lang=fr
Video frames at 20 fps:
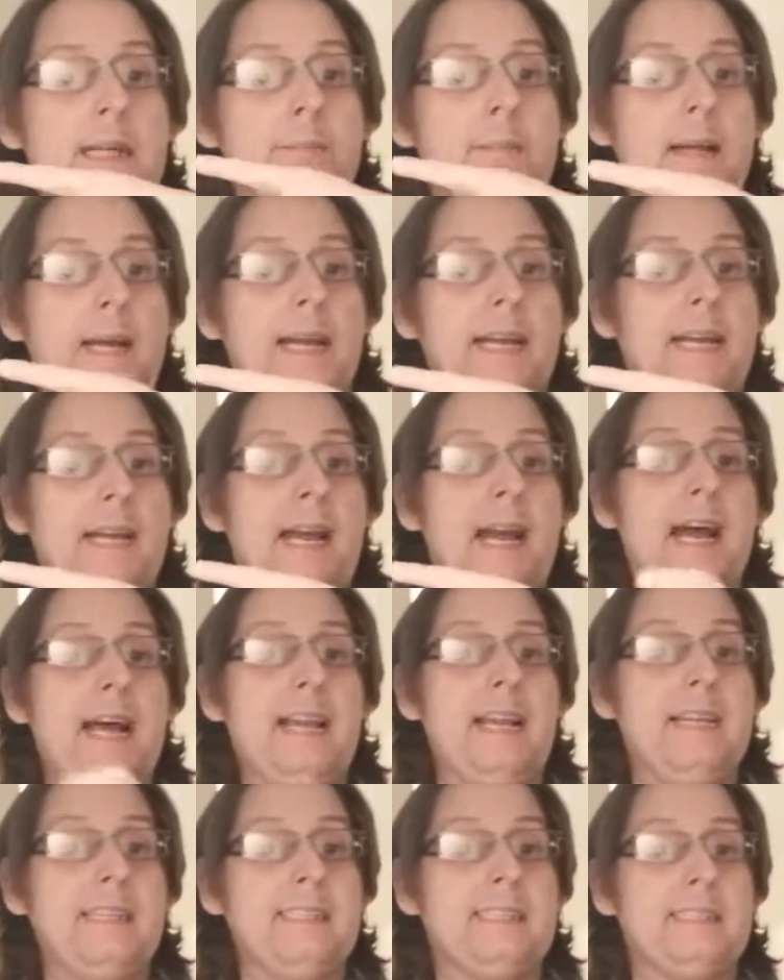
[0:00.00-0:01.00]
apparaît à
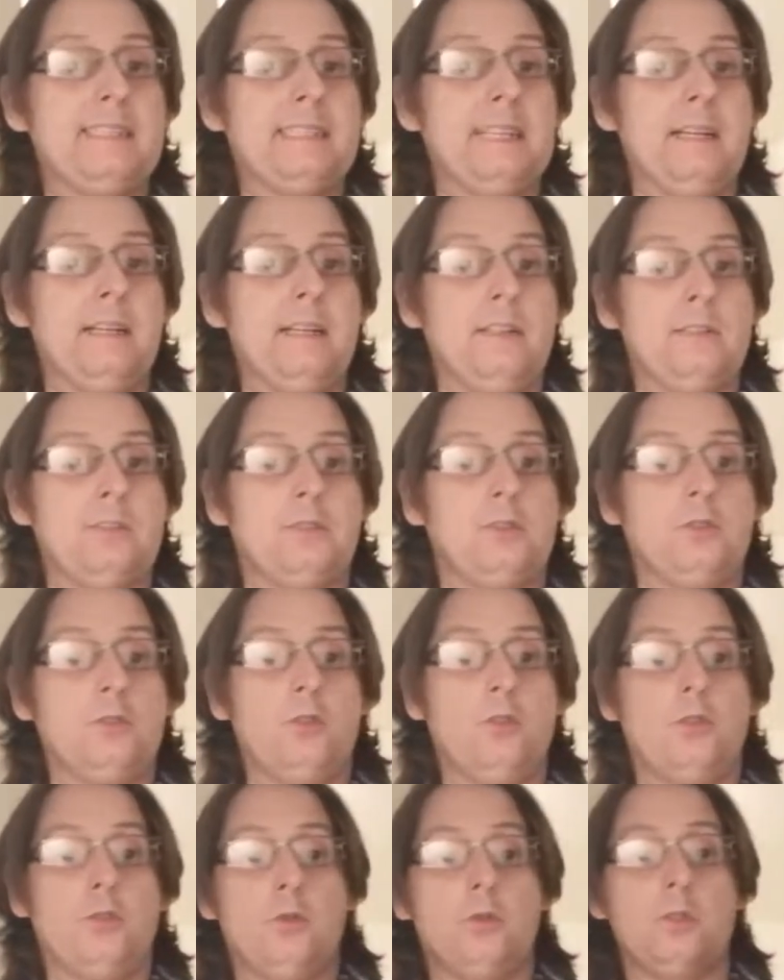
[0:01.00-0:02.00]
l'instant sur
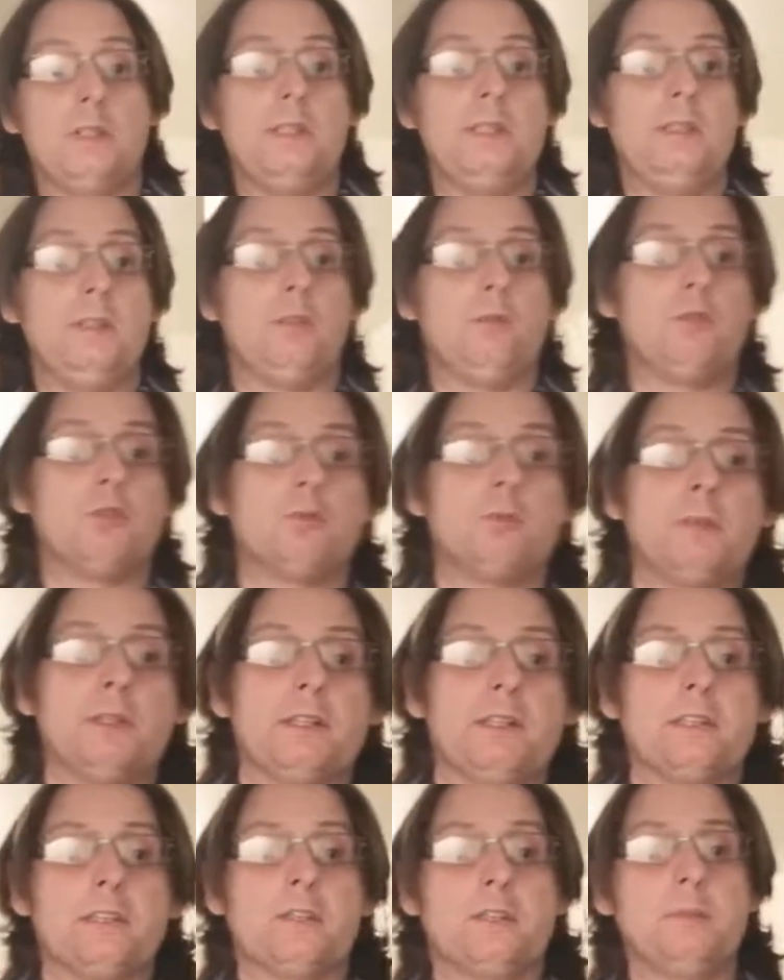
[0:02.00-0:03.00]
le côté. Non, faut que je me
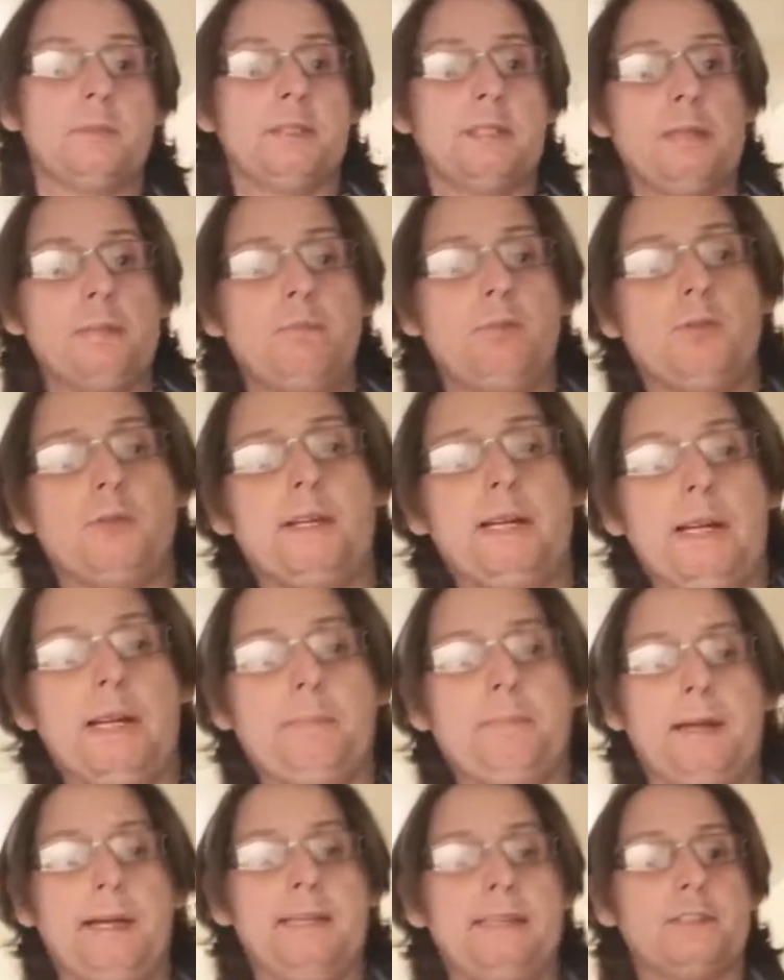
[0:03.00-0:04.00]
torse comme ça pour qu'elle
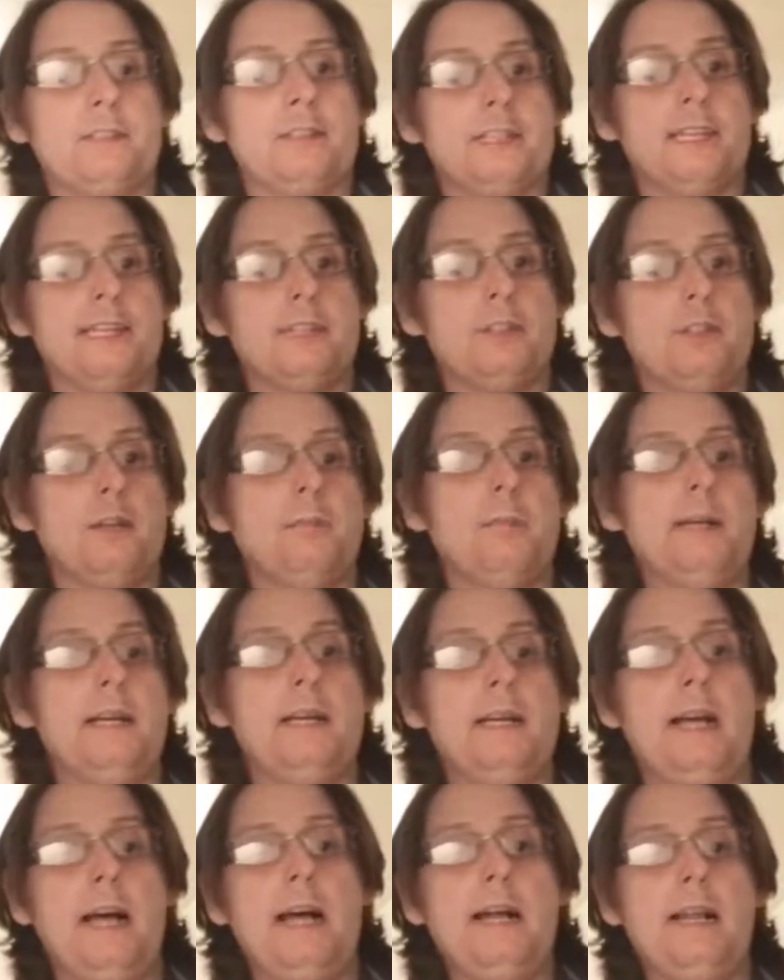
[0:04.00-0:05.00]
apparaisse correctement.
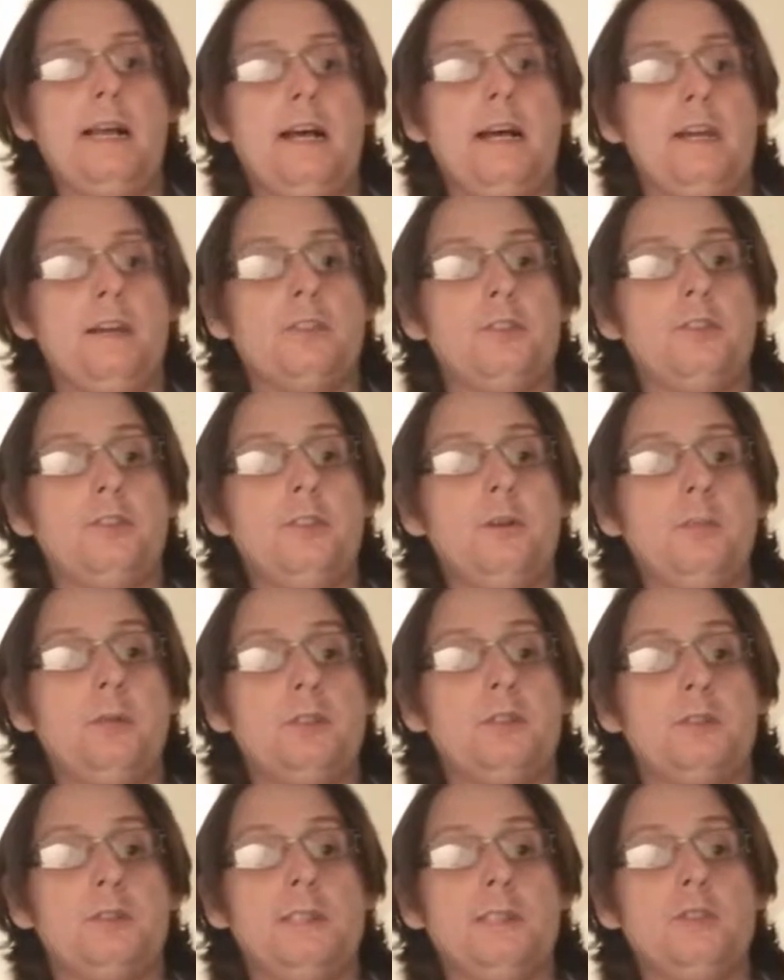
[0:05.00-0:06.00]
Alors, tu as
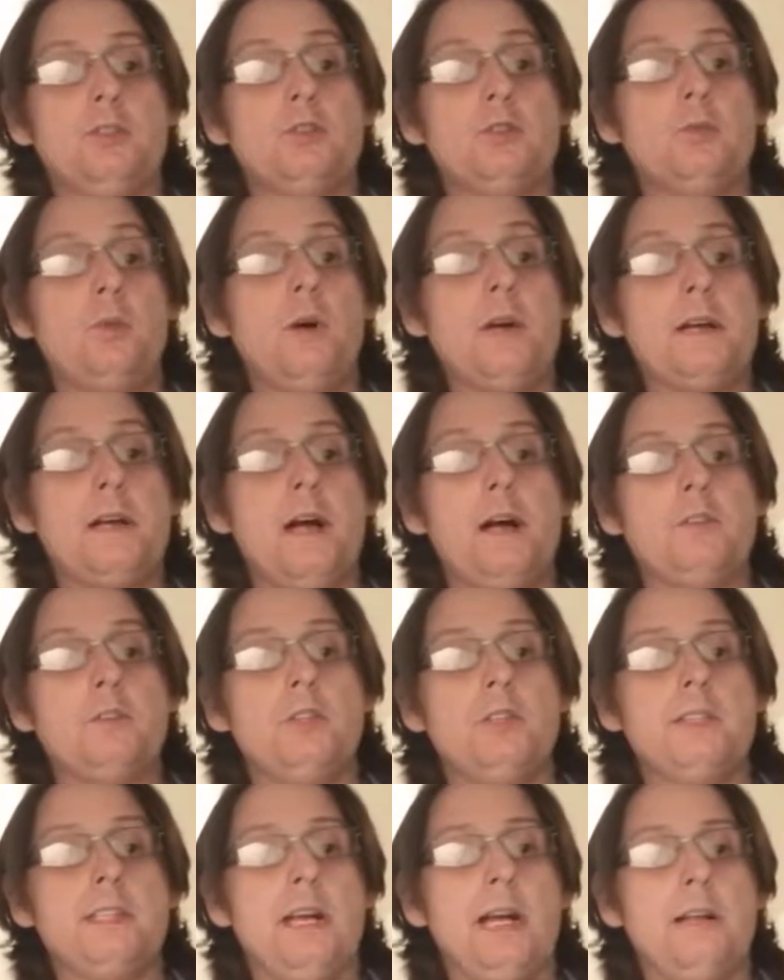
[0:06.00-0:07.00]
besoin de 3 quarts
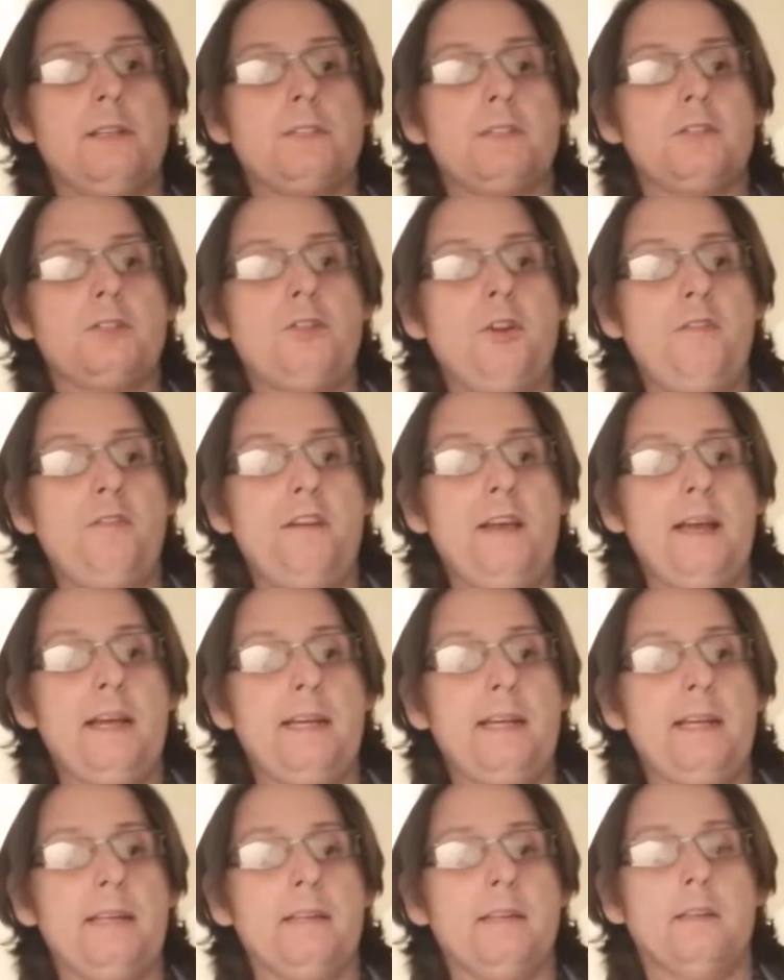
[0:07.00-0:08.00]
de tasse de
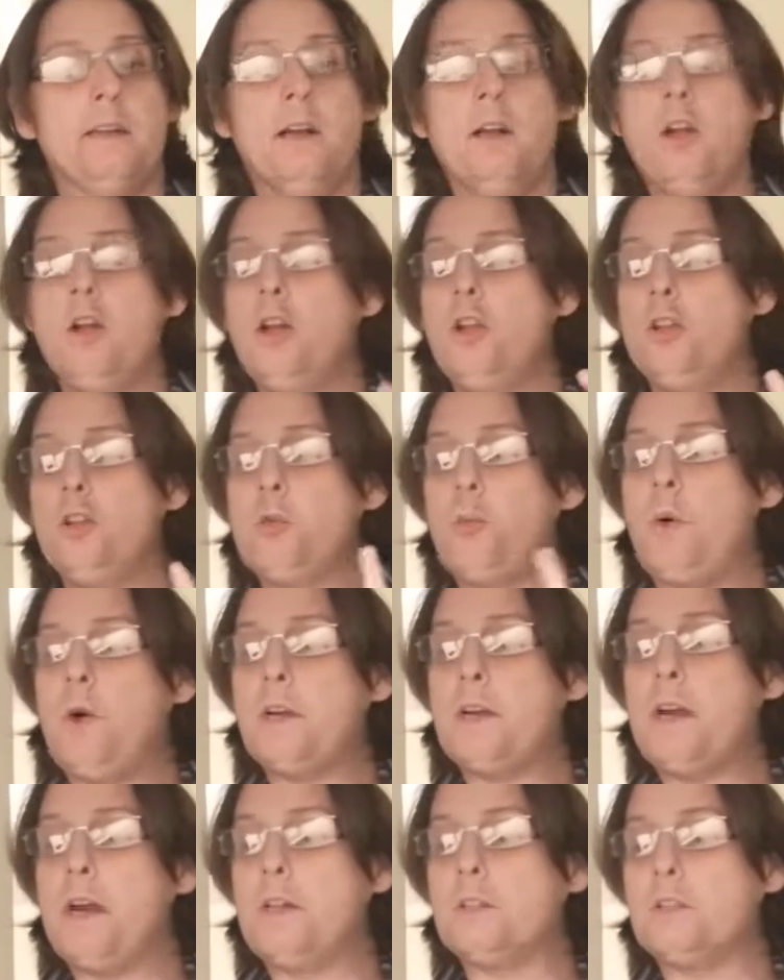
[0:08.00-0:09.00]
farine, 3
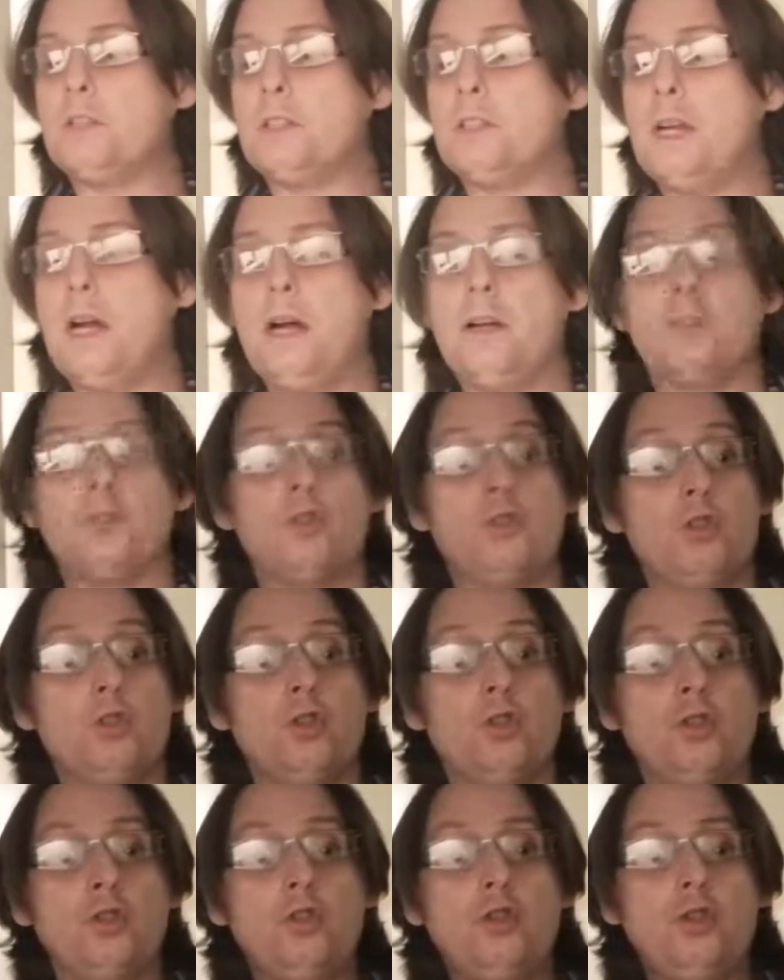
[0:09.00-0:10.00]
quarts de tasse
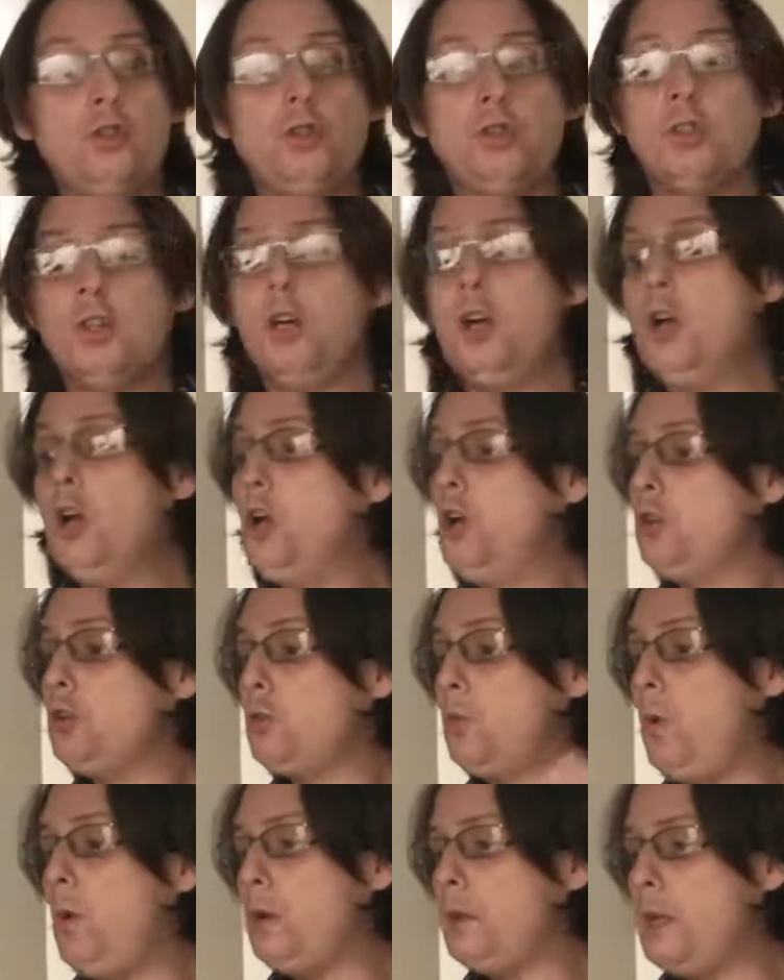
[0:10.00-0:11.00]
de sucre,
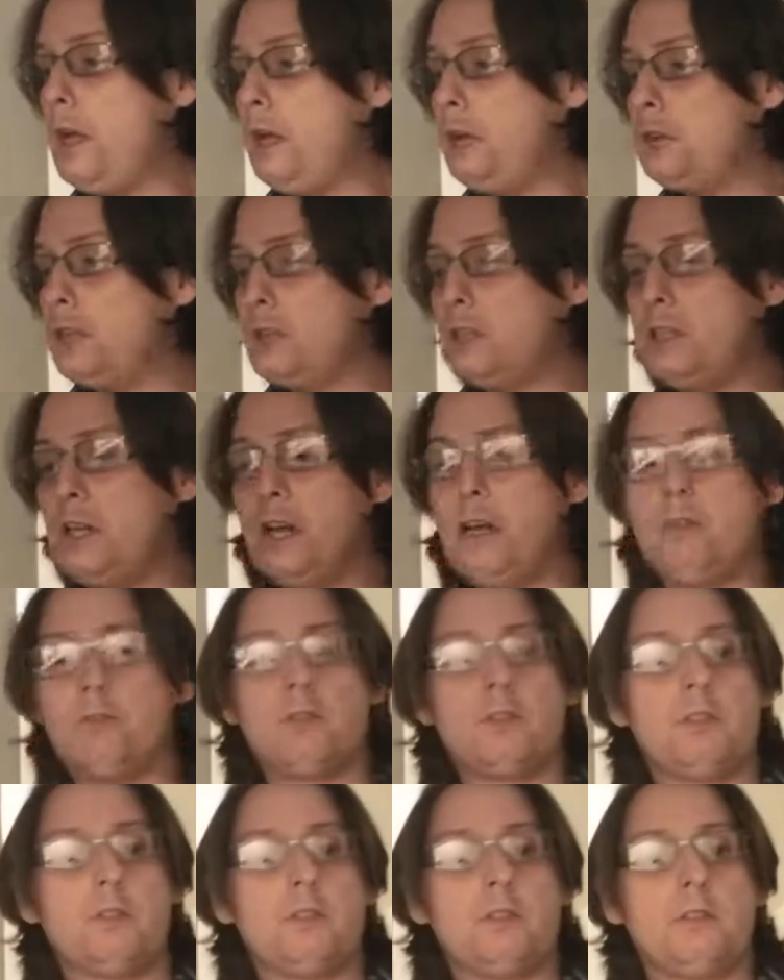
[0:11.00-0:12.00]
3 quarts de
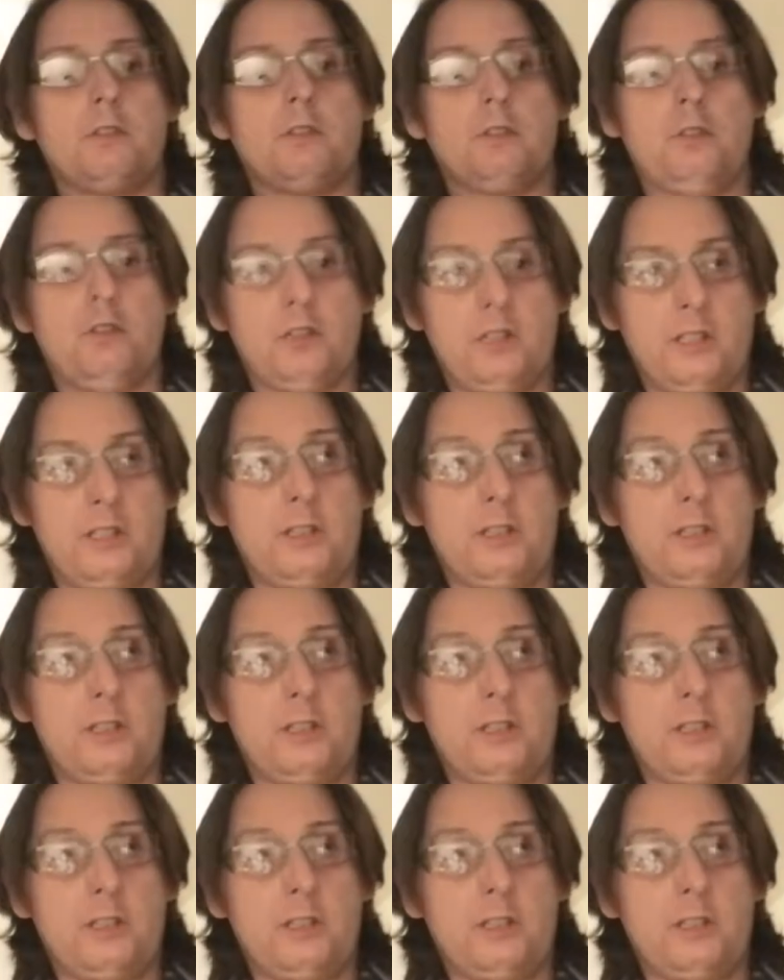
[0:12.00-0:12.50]
tasse de,